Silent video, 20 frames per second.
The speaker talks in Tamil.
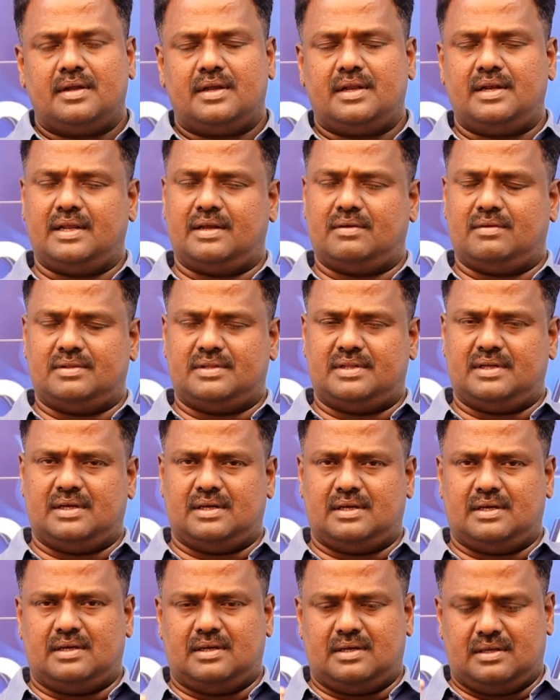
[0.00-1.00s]
இன்றைக்கி வந்து
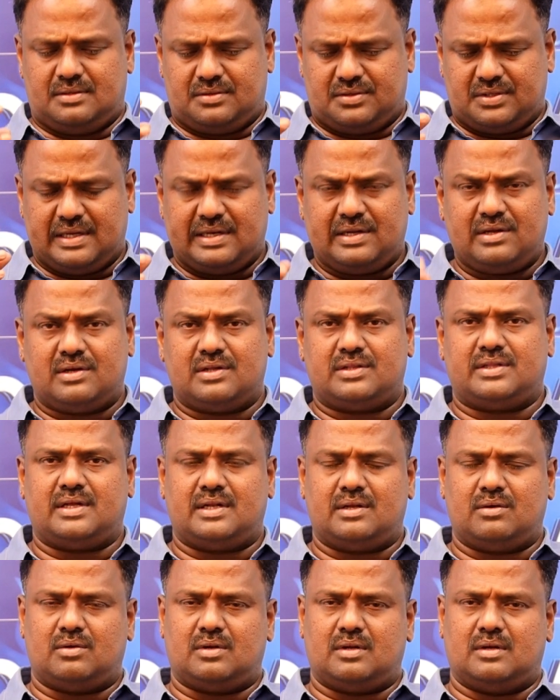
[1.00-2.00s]
தெருவுக்கு
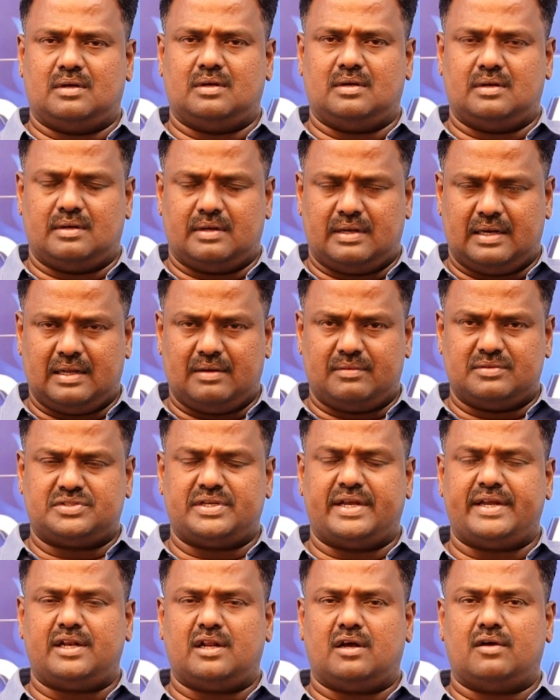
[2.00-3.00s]
தெரு ஒரு எல்லா செயின்